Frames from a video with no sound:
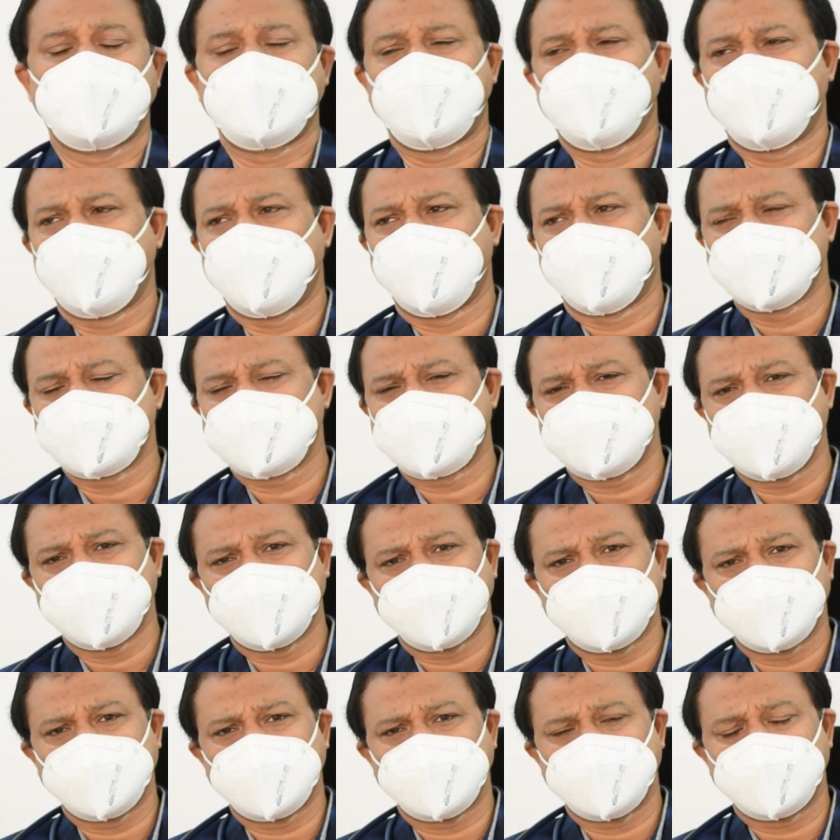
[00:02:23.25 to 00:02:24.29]
అమావాస్య
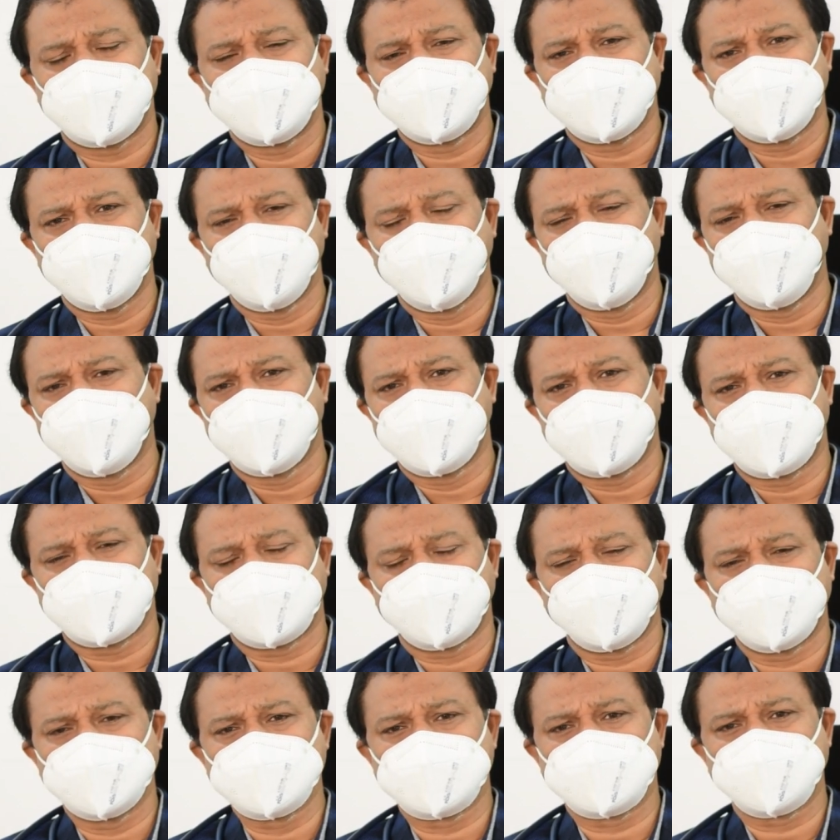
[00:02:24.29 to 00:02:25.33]
అంటే
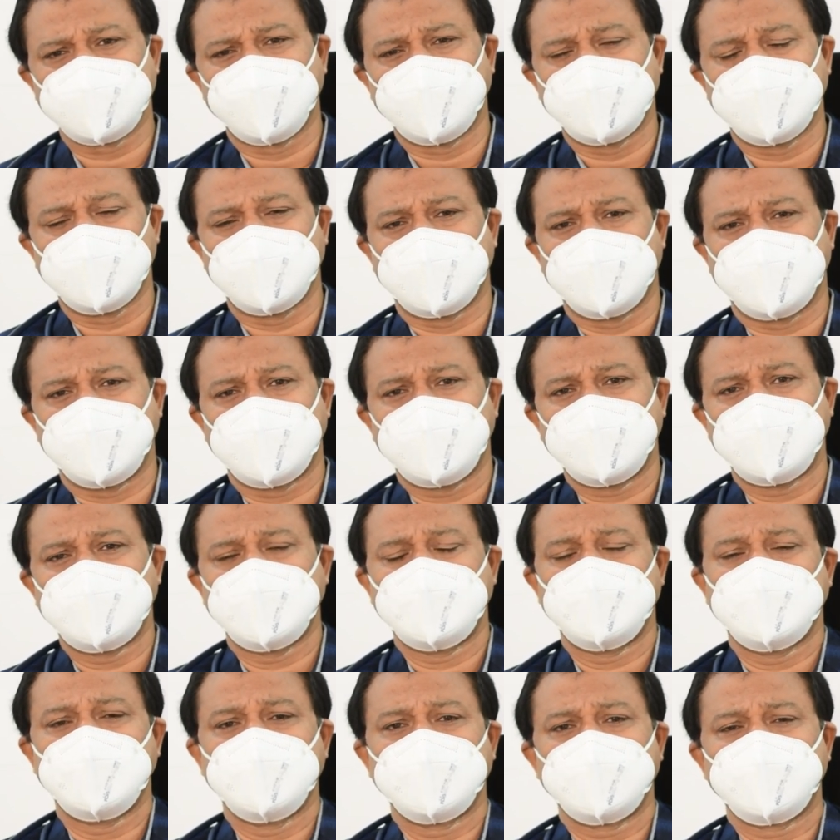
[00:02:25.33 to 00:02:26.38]
లోనార్మన్స్ వల్ల
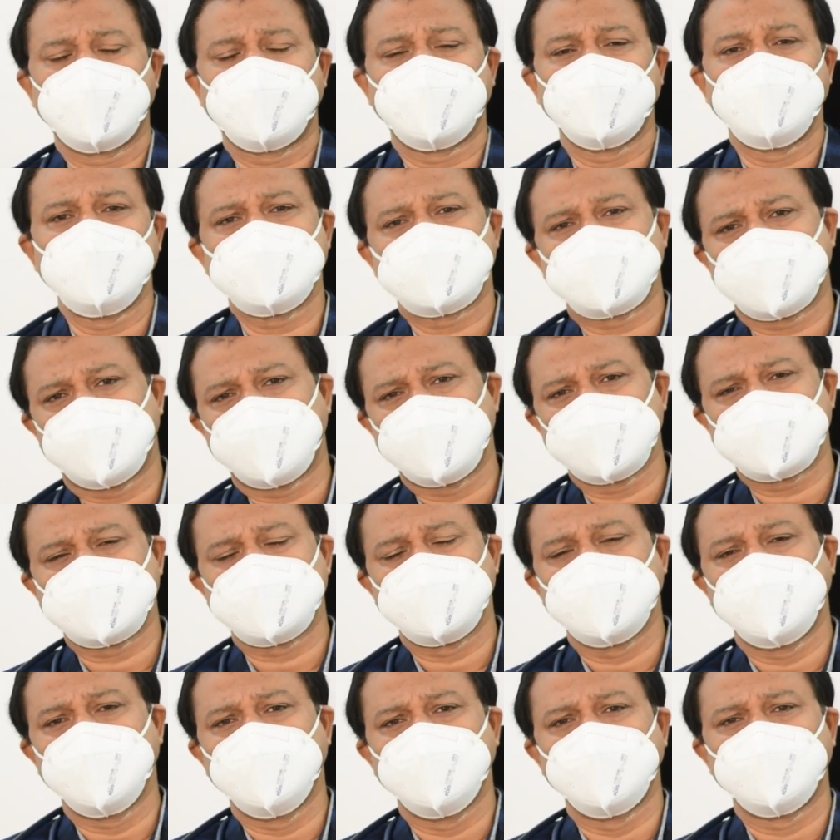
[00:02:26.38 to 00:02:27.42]
కొన్ని
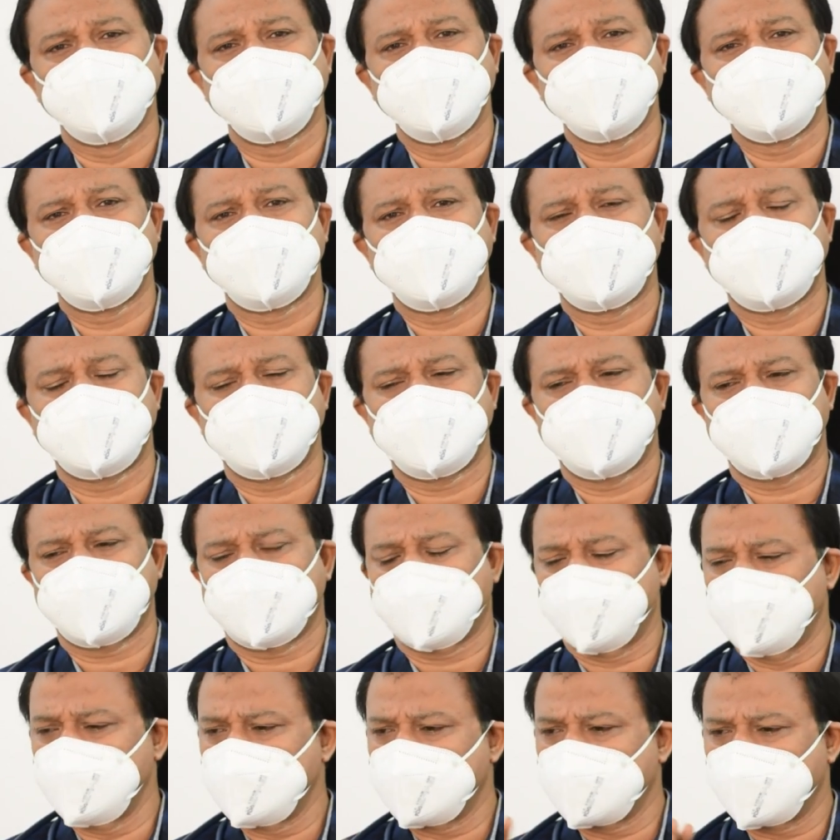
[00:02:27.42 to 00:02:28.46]
సమస్యలు
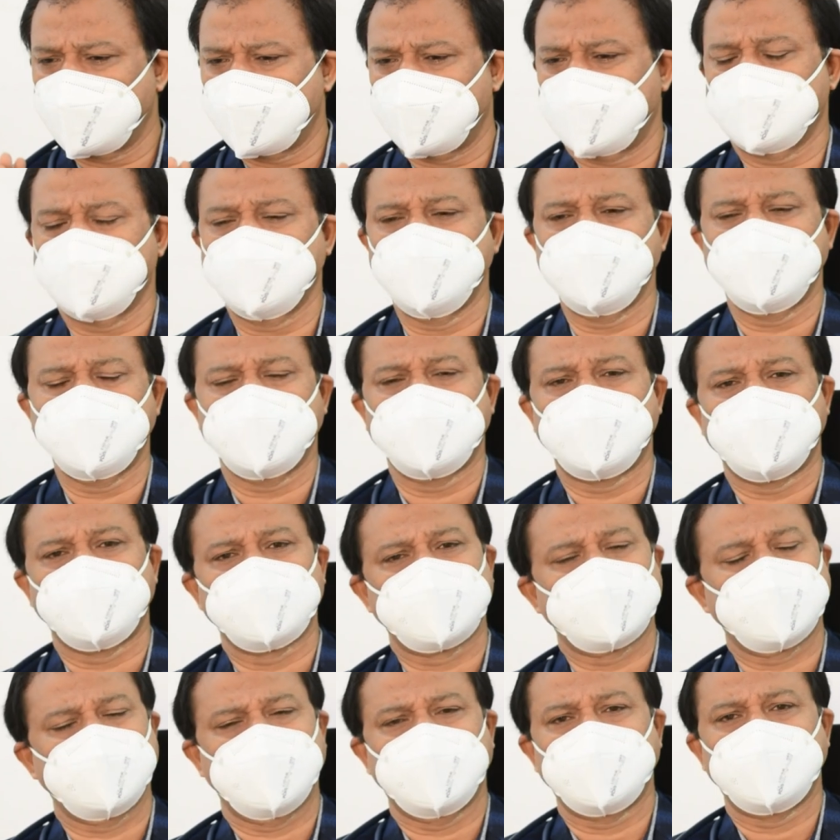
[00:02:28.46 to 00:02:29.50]
కొంచెం అటు ఇటుగా
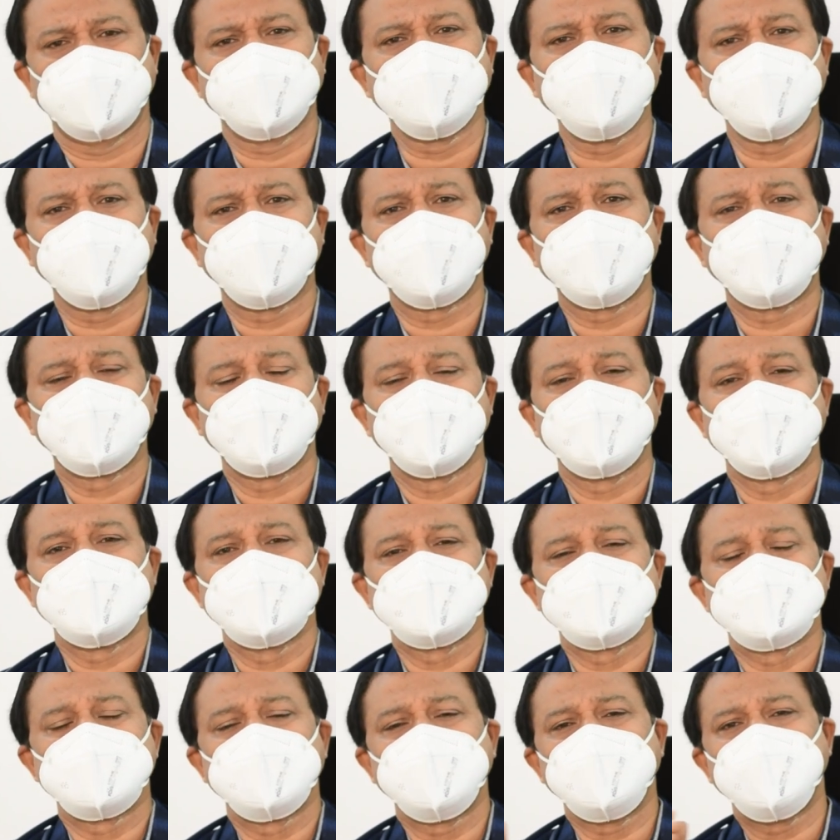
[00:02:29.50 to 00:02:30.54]
ఉంటాయి కానీ
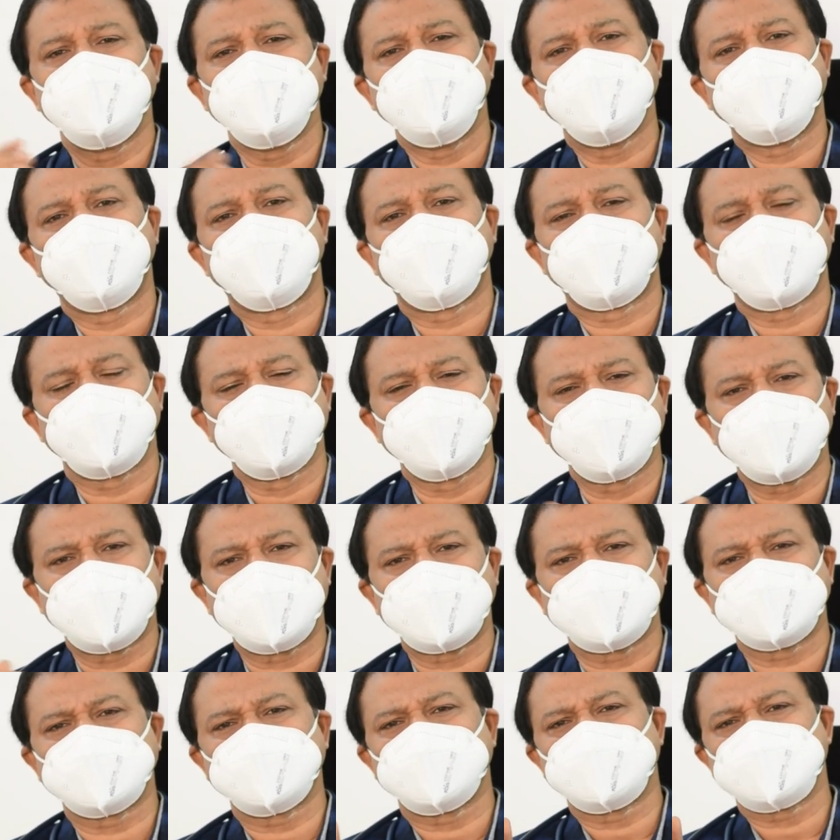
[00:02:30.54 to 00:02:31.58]
ఈ
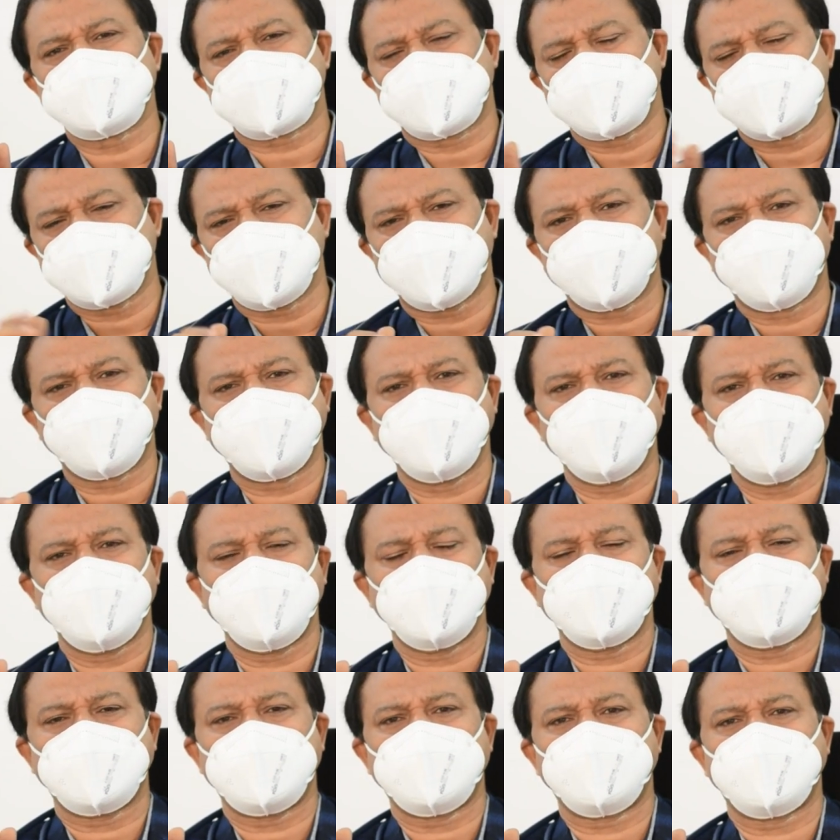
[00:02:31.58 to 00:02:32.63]
ఉన్మాదం
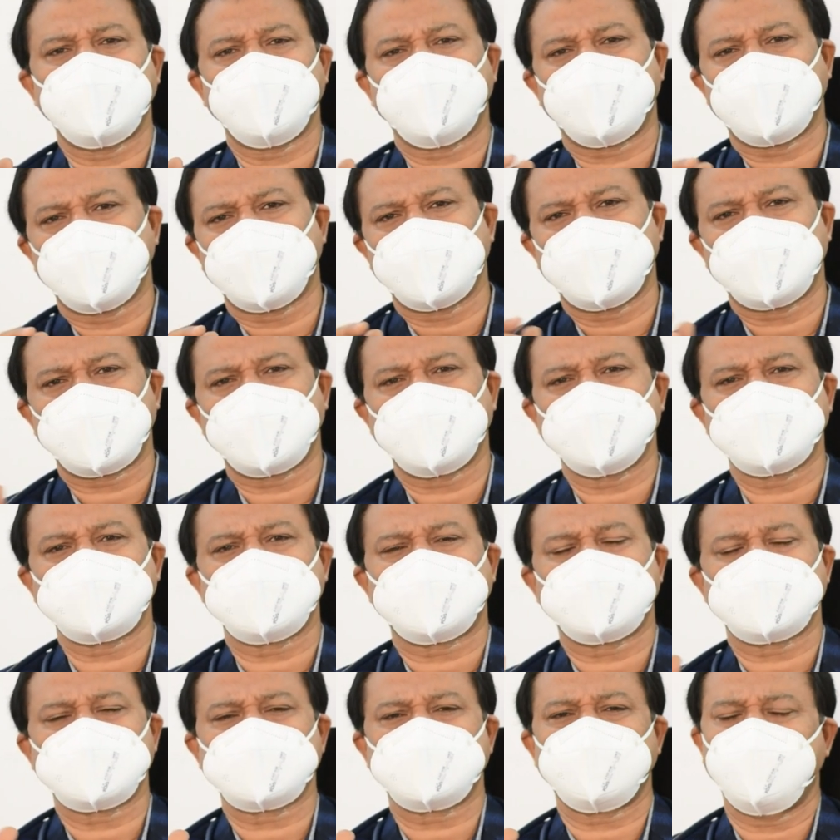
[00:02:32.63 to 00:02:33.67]
స్కిజోఫ్రీనియా బైపోలార్
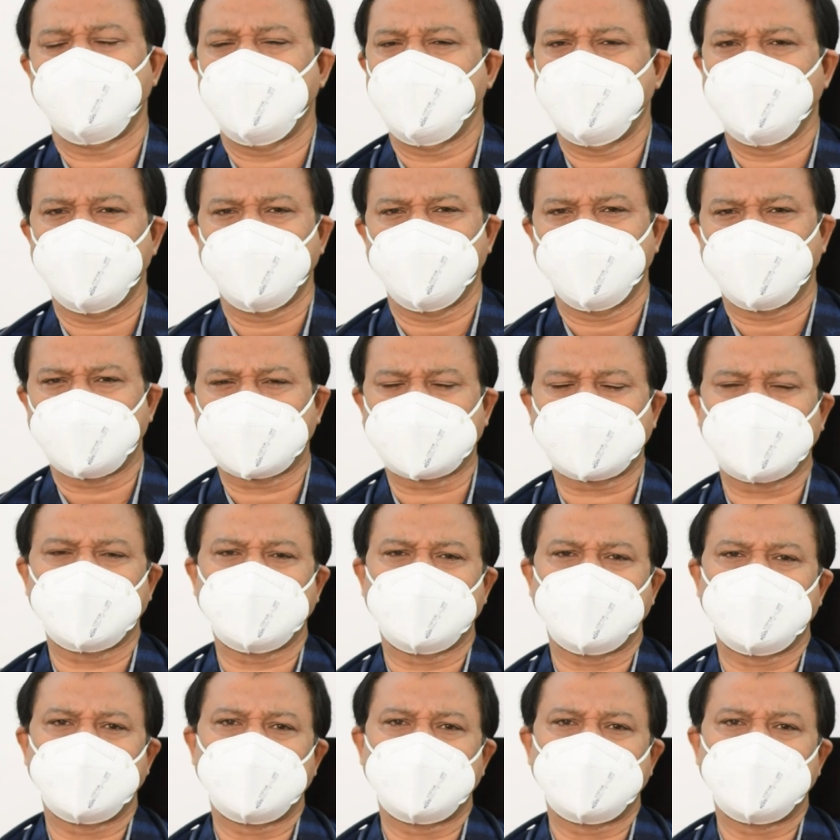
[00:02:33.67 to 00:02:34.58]
డిజార్డర్స్ వీటి పట్ల